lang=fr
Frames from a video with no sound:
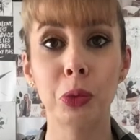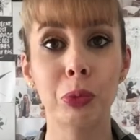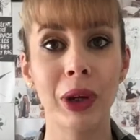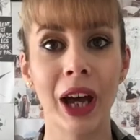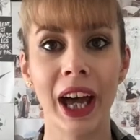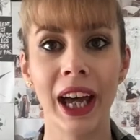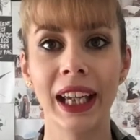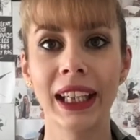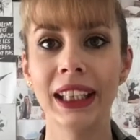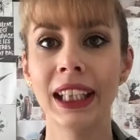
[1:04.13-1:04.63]

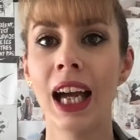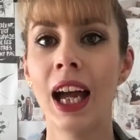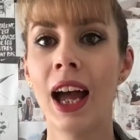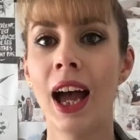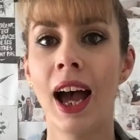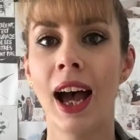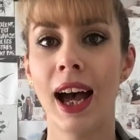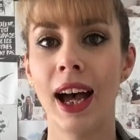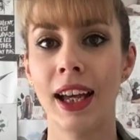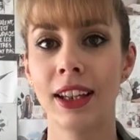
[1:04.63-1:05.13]
pareilles
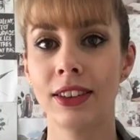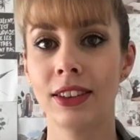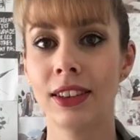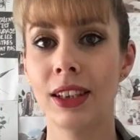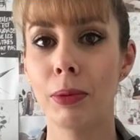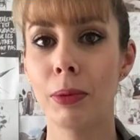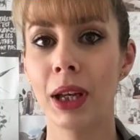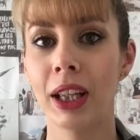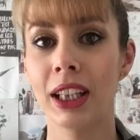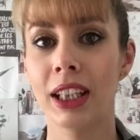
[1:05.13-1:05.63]
à se
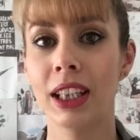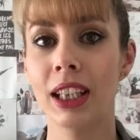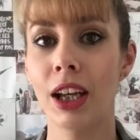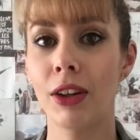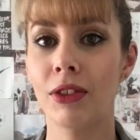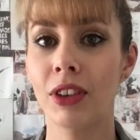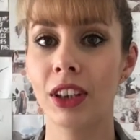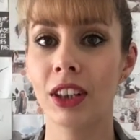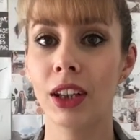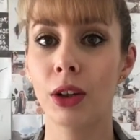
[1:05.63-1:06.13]
démaquiller
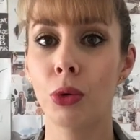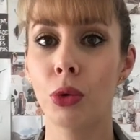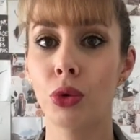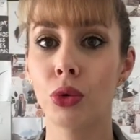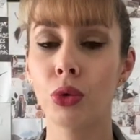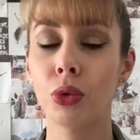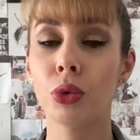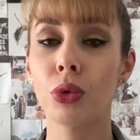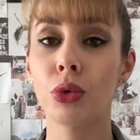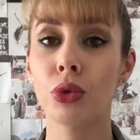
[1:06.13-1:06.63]
avec des
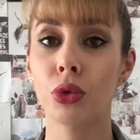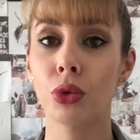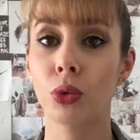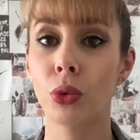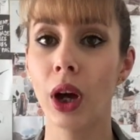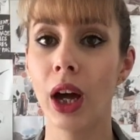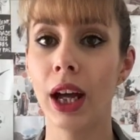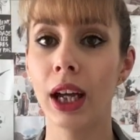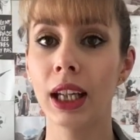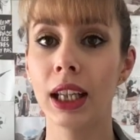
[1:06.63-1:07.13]
cotons le
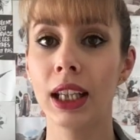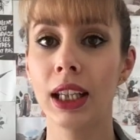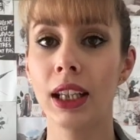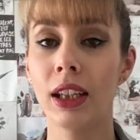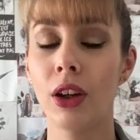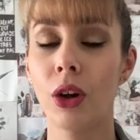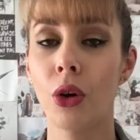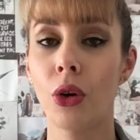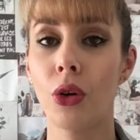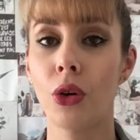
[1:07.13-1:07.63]
soir
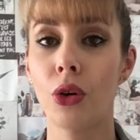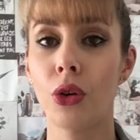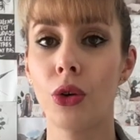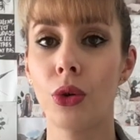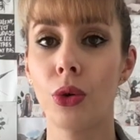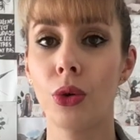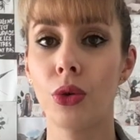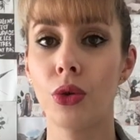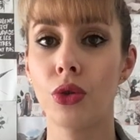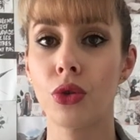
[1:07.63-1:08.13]
et
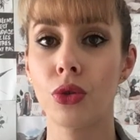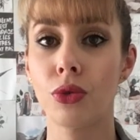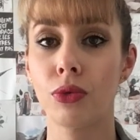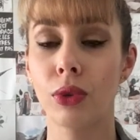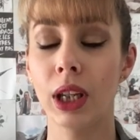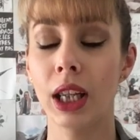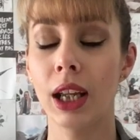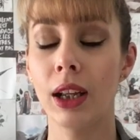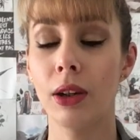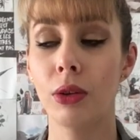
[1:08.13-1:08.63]
euh, je
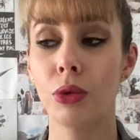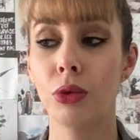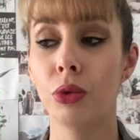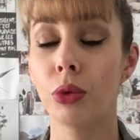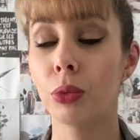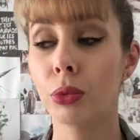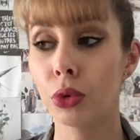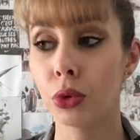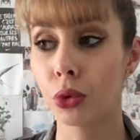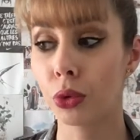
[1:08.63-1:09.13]
voyais le
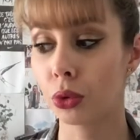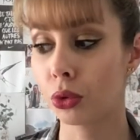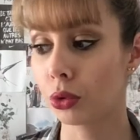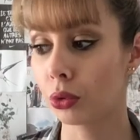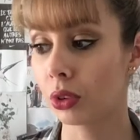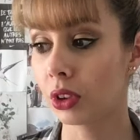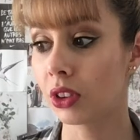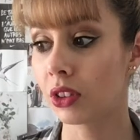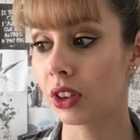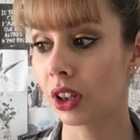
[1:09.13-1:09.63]
nombre de cotons
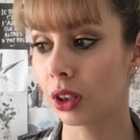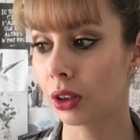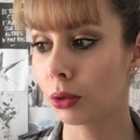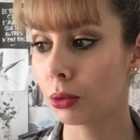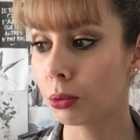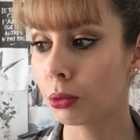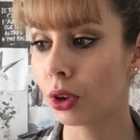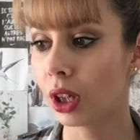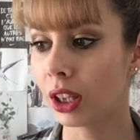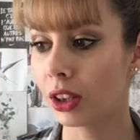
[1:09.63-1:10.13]
qui
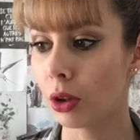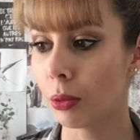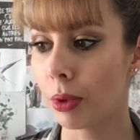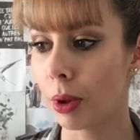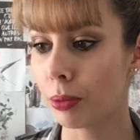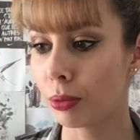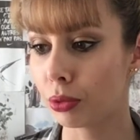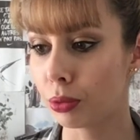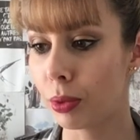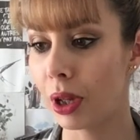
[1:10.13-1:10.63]
s'accumulaient dans ma
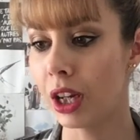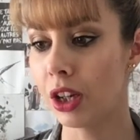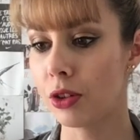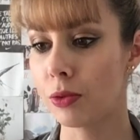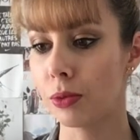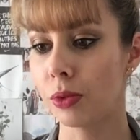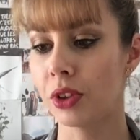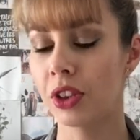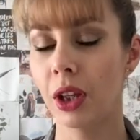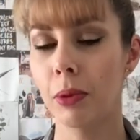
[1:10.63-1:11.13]
poubelle. Je
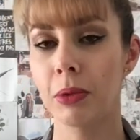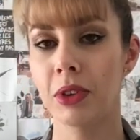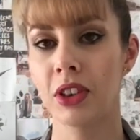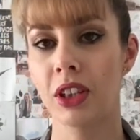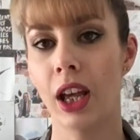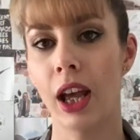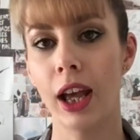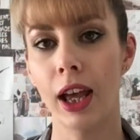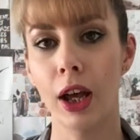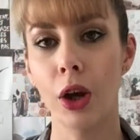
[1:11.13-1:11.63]
me disais mais
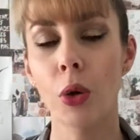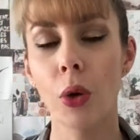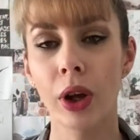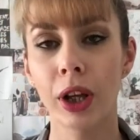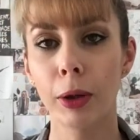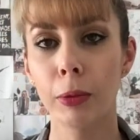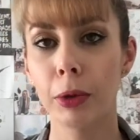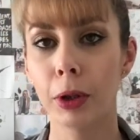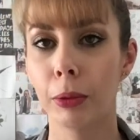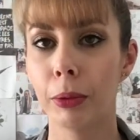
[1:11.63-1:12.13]
c'est
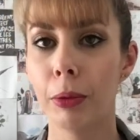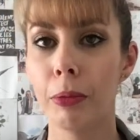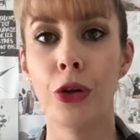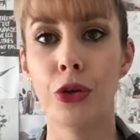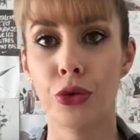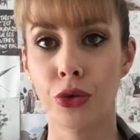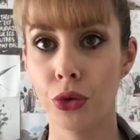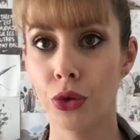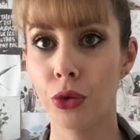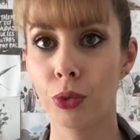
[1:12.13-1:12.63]
incroyable quand même.
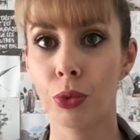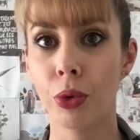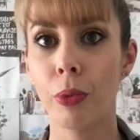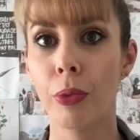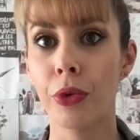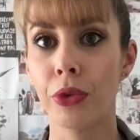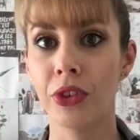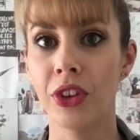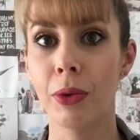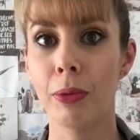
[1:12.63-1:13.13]
Juste pour
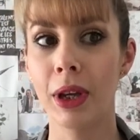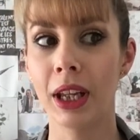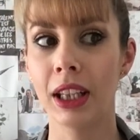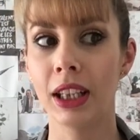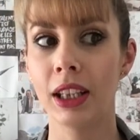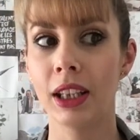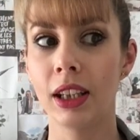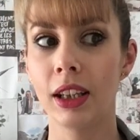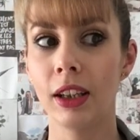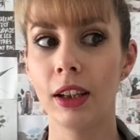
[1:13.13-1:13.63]
me
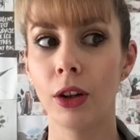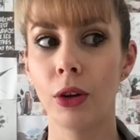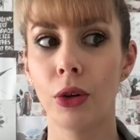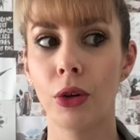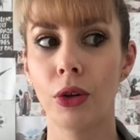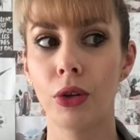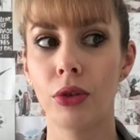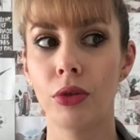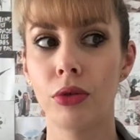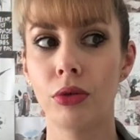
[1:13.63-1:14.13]
démaquiller
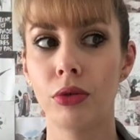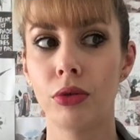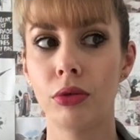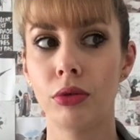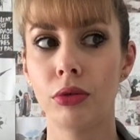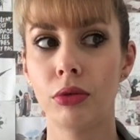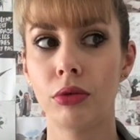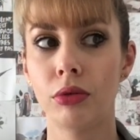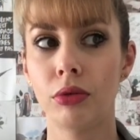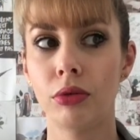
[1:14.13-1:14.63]

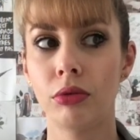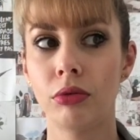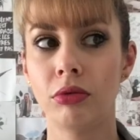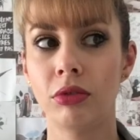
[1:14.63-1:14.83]
euh,